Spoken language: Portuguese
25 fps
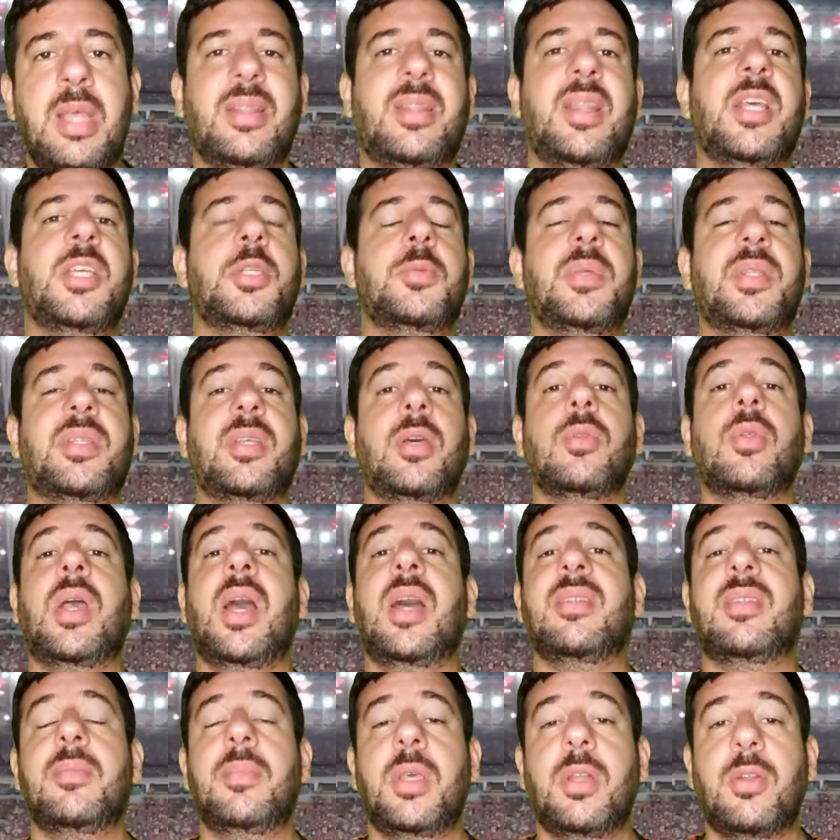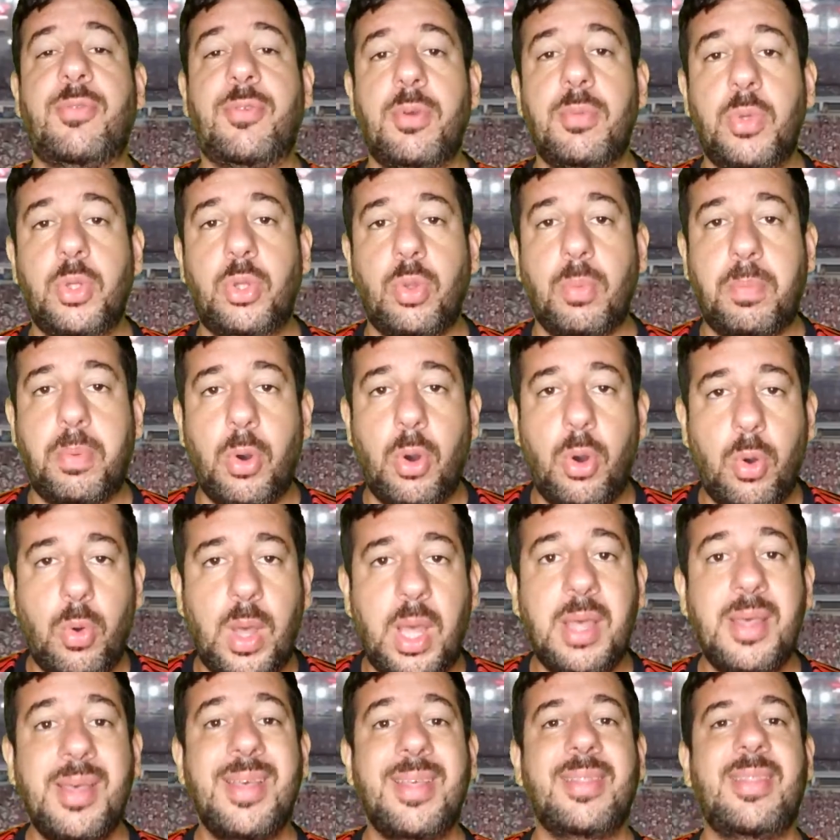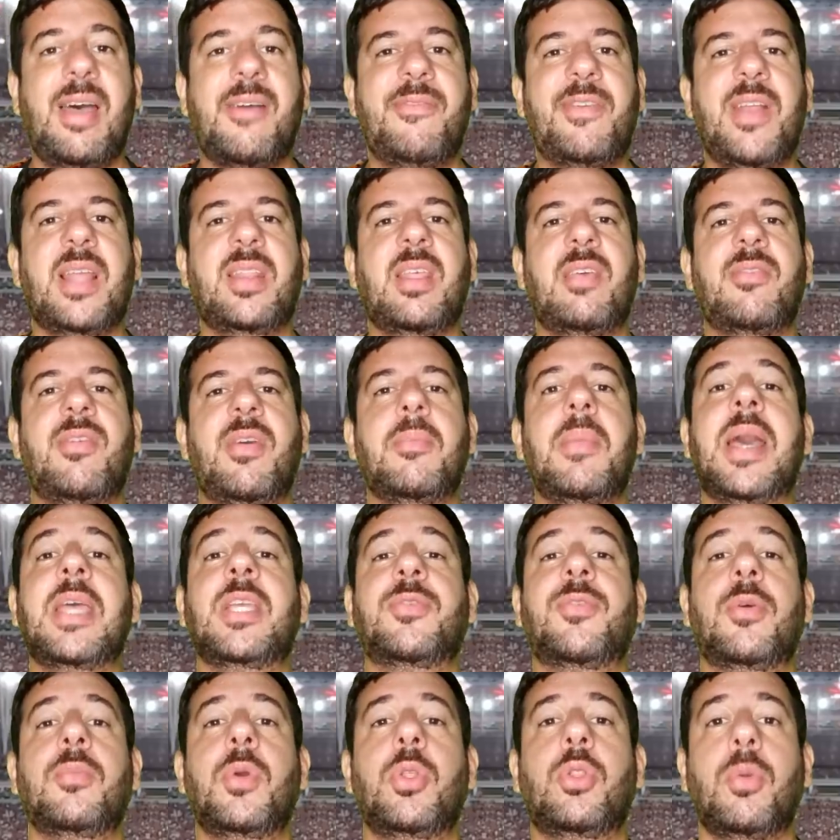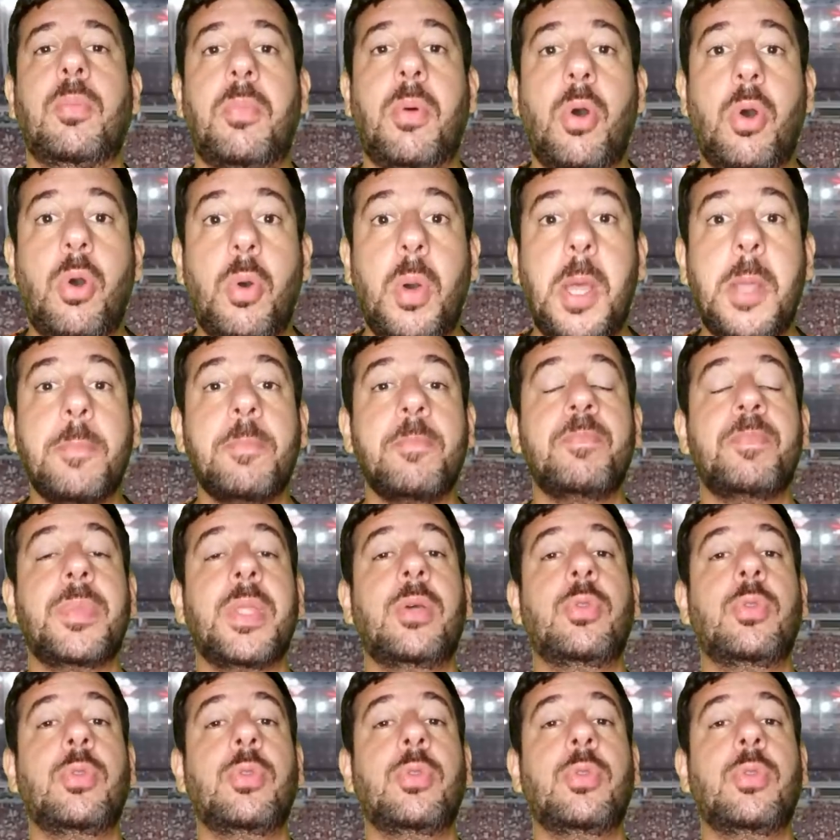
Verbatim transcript: Transmissão do Casimiro foi muito boa, da Flá TV Mais foi muito boa,